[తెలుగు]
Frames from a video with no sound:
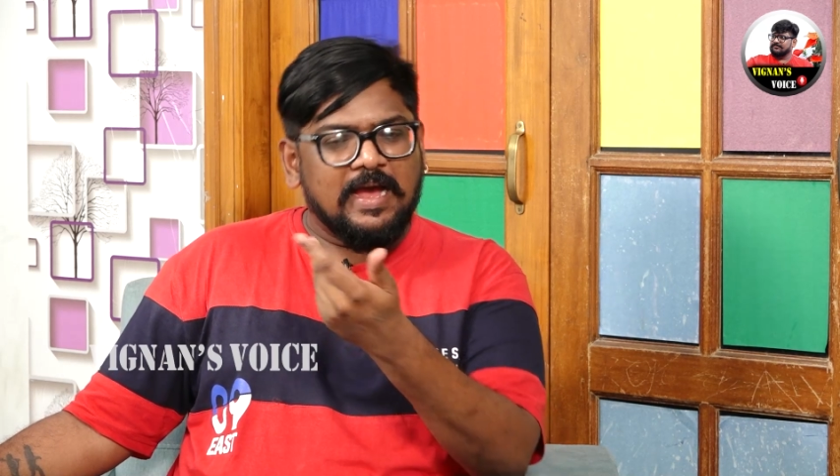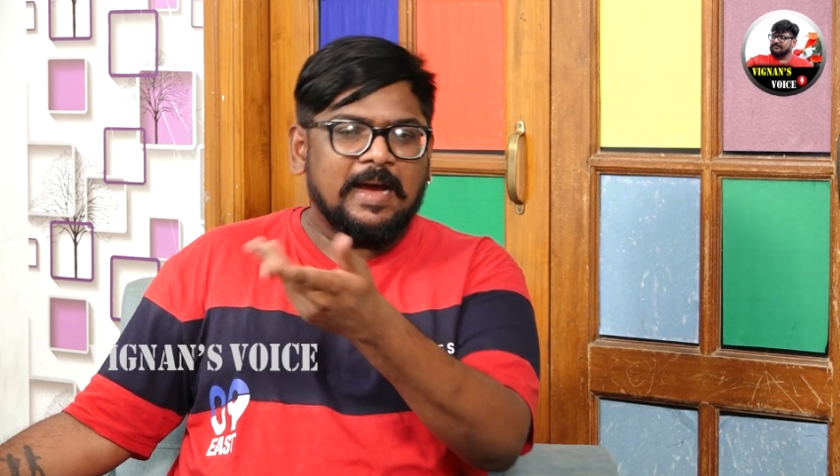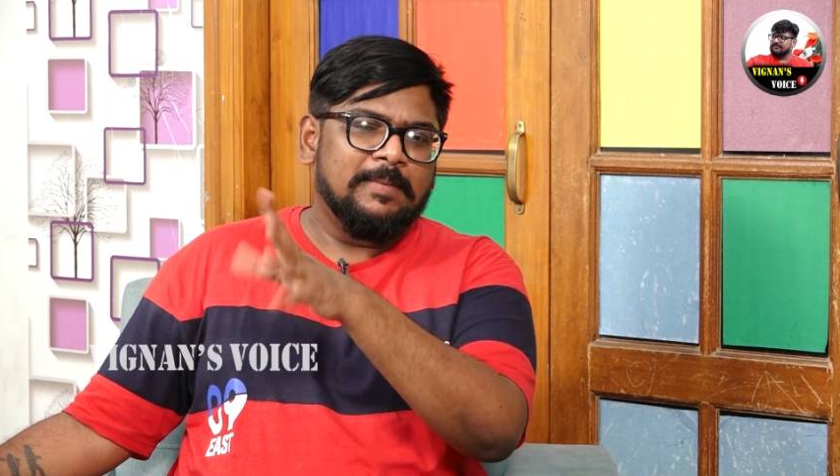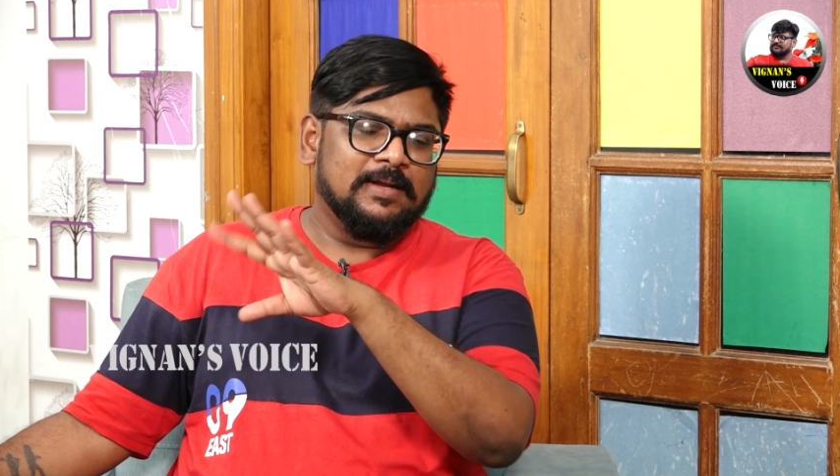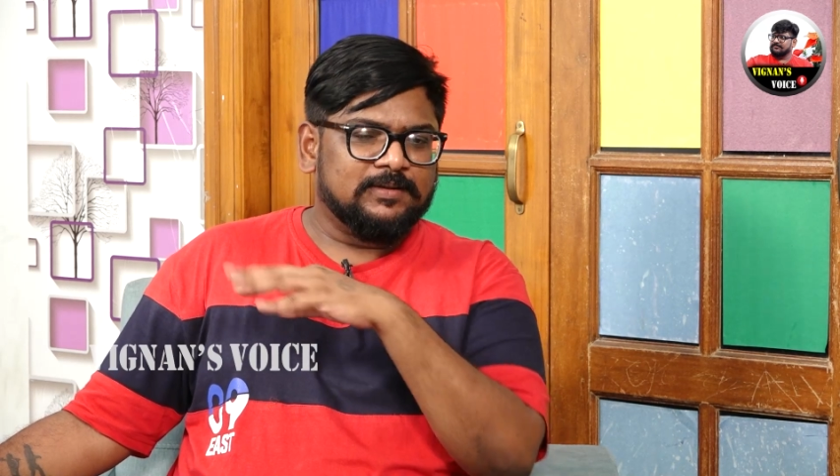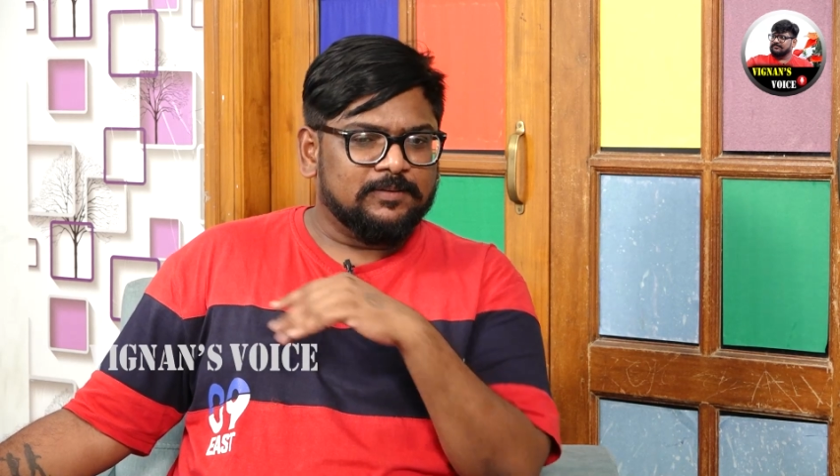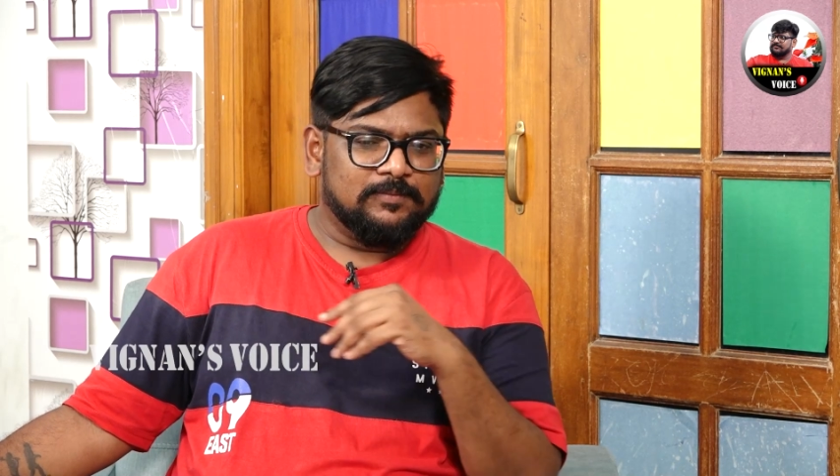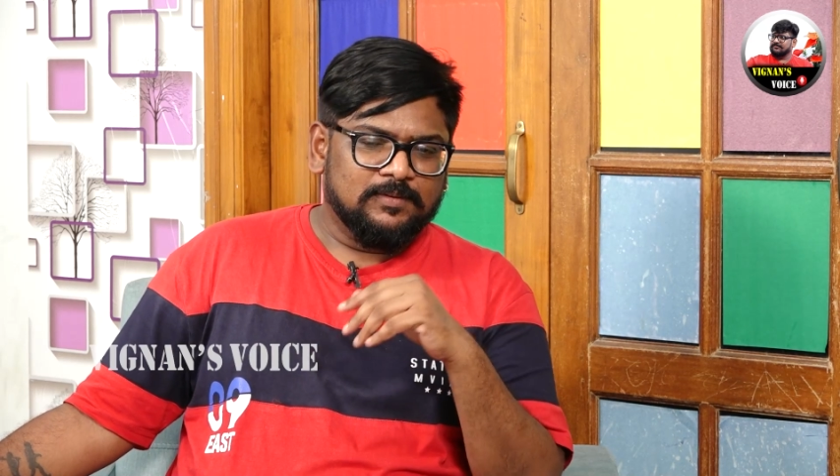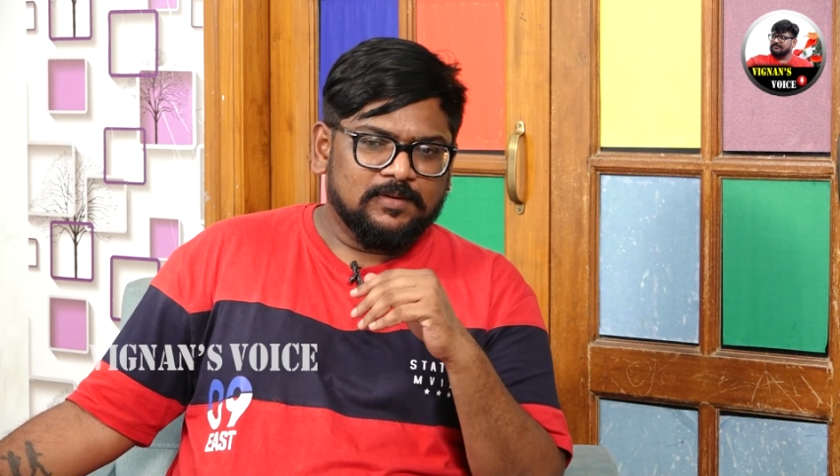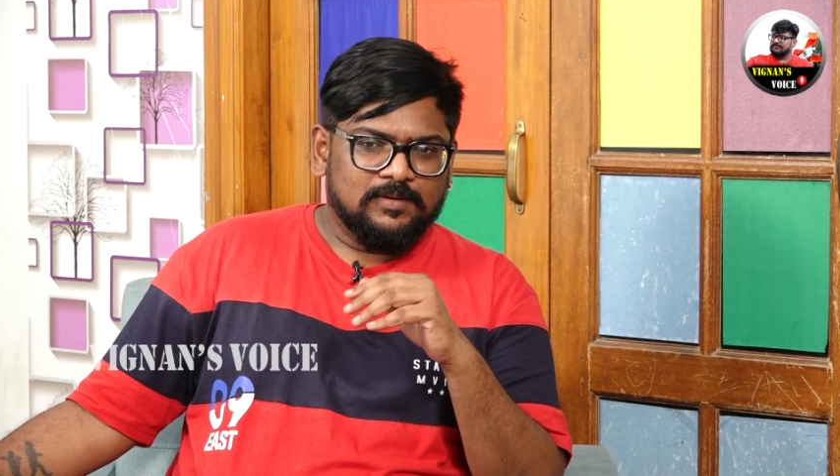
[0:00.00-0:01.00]
ఆ మాత్రం
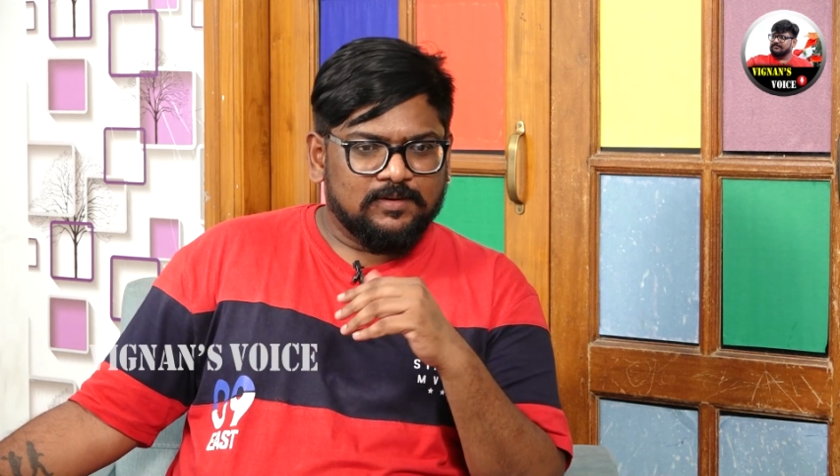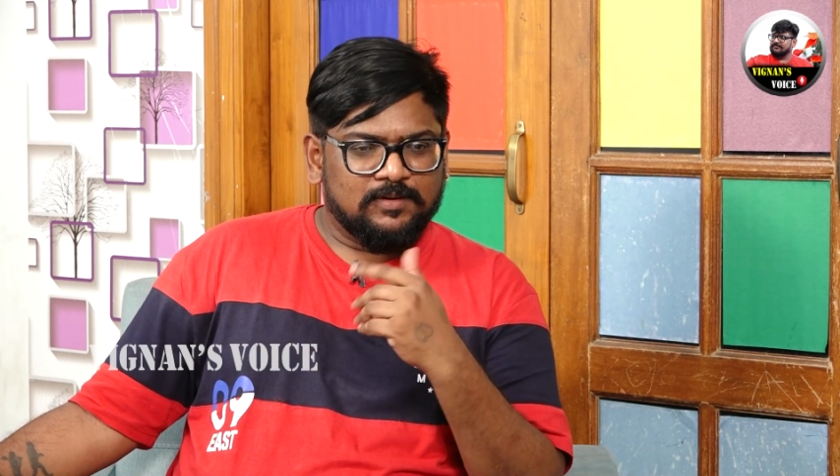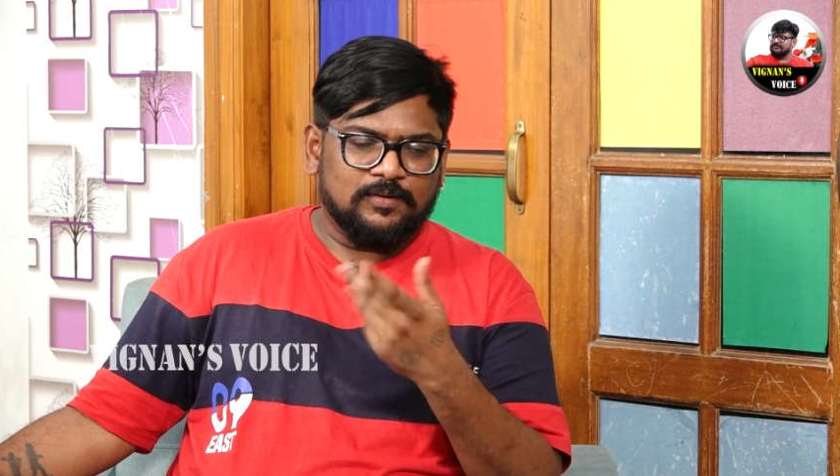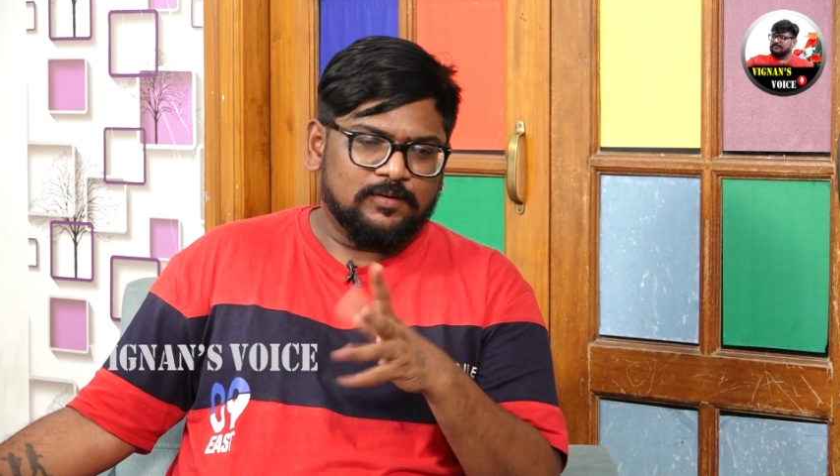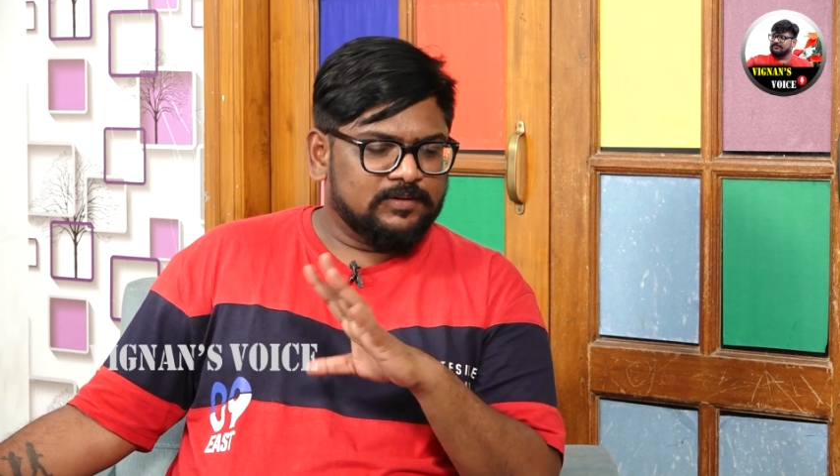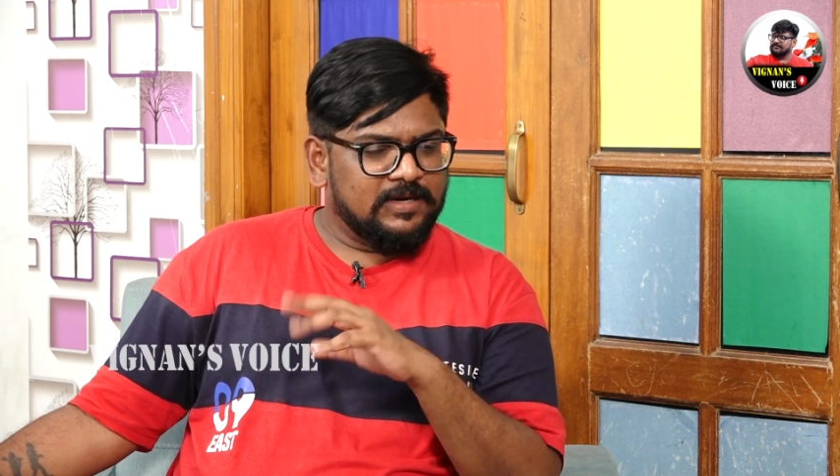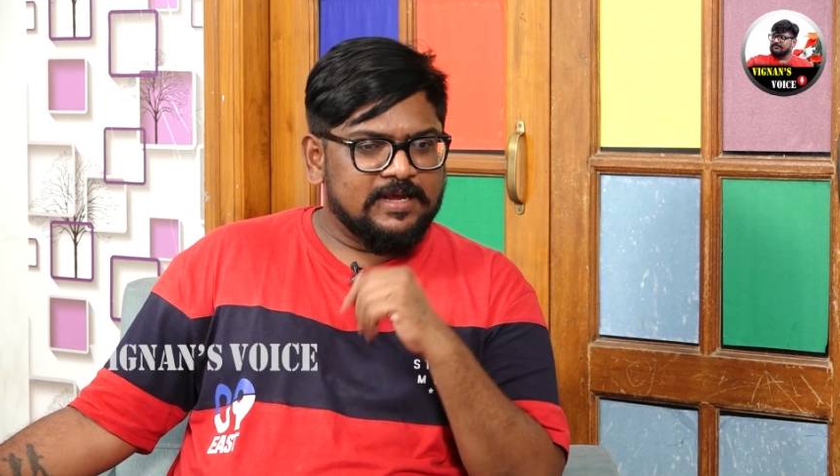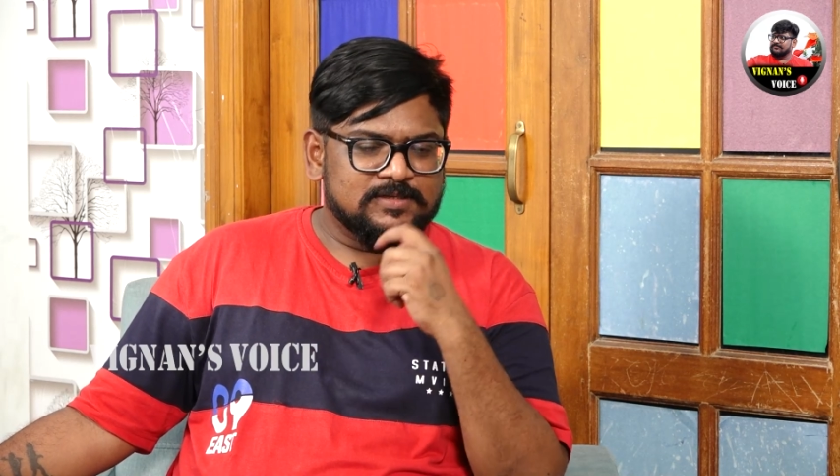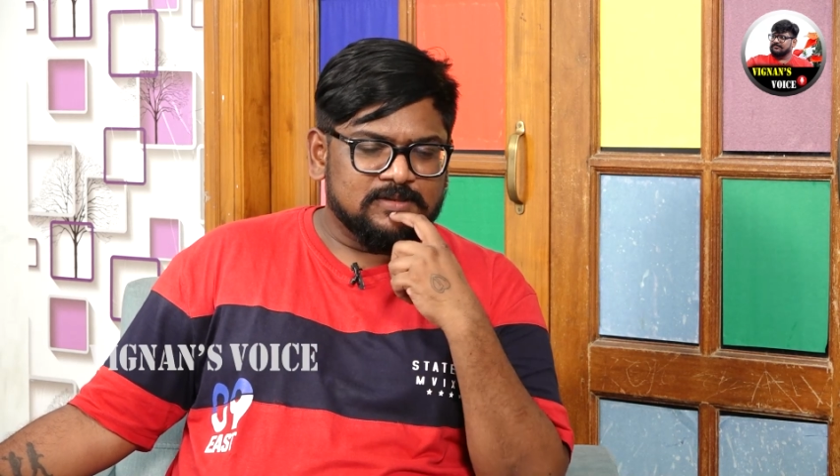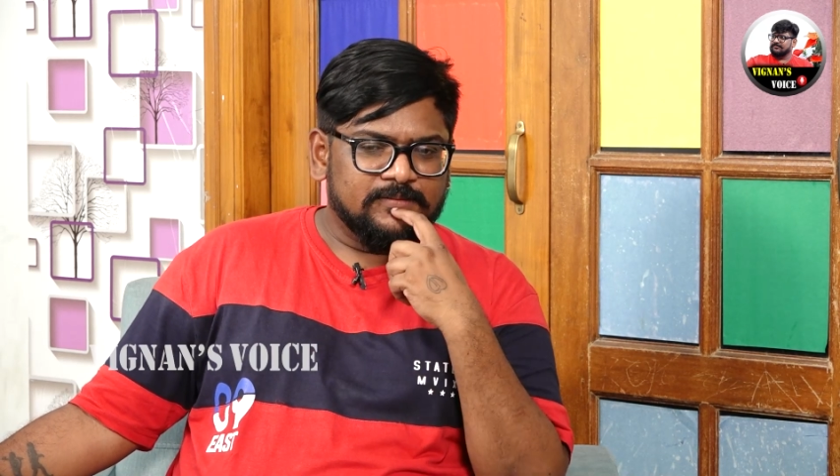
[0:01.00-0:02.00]

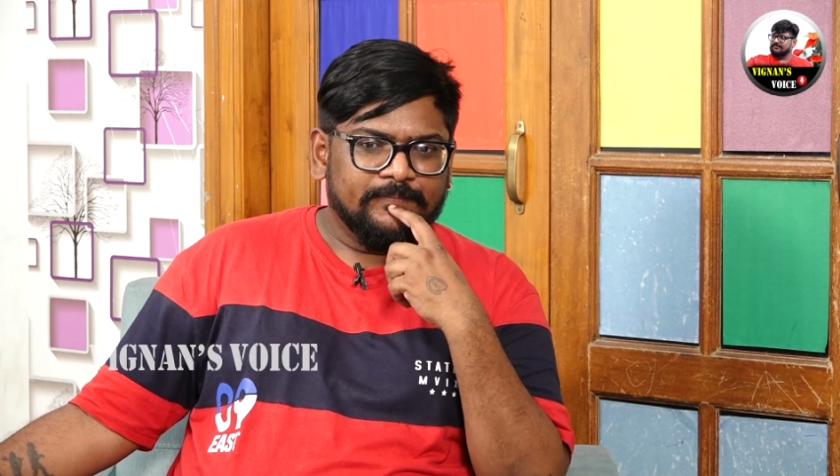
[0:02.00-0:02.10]
క్రేజ్